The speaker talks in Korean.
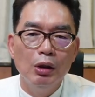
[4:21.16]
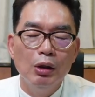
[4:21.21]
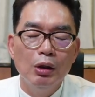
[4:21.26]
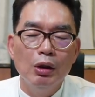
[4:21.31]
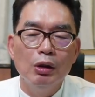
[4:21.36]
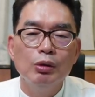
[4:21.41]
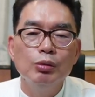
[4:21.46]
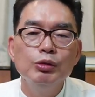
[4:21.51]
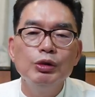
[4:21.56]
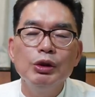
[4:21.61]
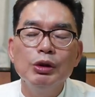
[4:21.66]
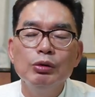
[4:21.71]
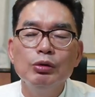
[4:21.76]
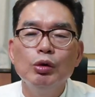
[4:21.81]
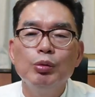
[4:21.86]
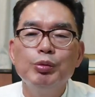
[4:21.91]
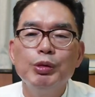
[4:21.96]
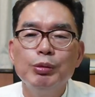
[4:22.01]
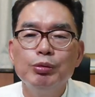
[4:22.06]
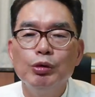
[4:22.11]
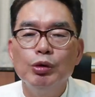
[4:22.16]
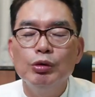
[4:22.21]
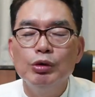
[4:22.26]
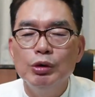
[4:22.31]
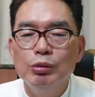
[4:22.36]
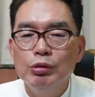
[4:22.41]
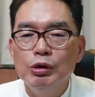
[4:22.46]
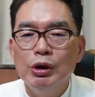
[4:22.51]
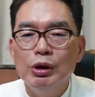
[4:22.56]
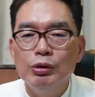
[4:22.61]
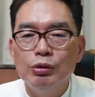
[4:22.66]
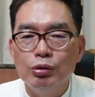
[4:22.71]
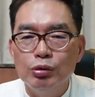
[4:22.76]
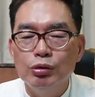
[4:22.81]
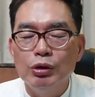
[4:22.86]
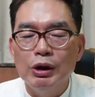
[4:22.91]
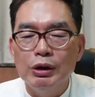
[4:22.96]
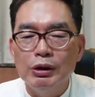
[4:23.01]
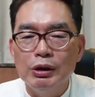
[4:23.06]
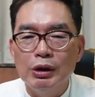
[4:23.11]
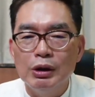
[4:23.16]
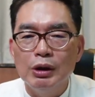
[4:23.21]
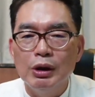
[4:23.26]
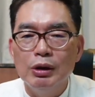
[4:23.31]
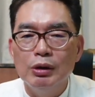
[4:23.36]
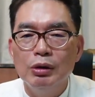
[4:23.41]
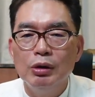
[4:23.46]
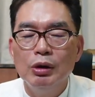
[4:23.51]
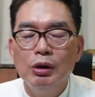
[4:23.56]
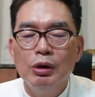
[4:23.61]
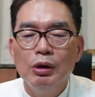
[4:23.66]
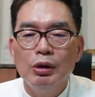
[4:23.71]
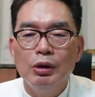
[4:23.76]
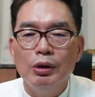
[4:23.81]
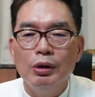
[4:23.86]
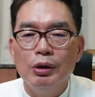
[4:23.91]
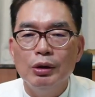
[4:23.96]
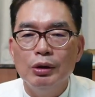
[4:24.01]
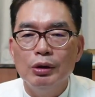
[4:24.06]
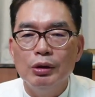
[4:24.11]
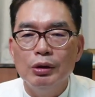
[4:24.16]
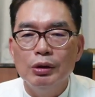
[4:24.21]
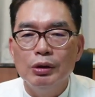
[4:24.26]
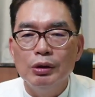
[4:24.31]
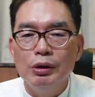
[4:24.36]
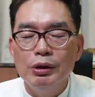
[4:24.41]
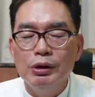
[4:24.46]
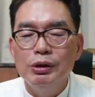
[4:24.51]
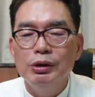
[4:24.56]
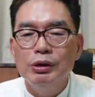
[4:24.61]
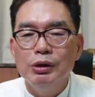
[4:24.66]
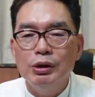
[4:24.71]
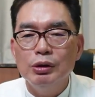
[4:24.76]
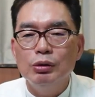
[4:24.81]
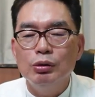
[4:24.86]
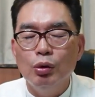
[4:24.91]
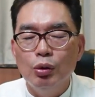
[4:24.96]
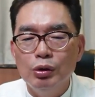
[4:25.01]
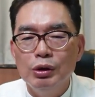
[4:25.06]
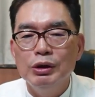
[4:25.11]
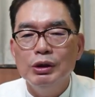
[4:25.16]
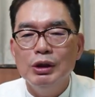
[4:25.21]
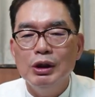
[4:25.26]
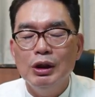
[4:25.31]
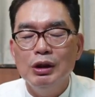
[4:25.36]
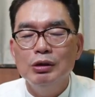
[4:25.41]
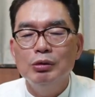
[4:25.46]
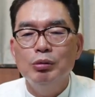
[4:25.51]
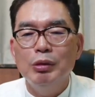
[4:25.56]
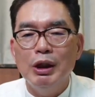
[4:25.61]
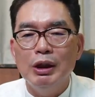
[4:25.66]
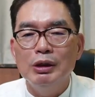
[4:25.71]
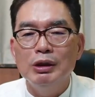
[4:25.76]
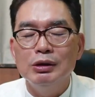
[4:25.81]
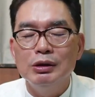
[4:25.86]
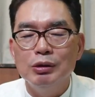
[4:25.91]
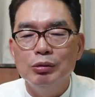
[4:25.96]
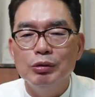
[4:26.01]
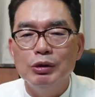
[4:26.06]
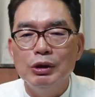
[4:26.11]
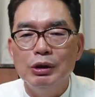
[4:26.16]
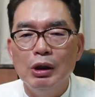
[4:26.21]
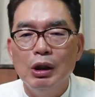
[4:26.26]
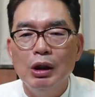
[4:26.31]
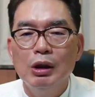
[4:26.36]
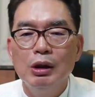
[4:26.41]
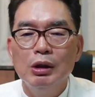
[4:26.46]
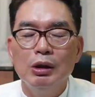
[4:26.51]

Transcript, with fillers: 음식요법도 너무나 중요하잖아요. 어, 의식 동원이라는 말이 있습니다.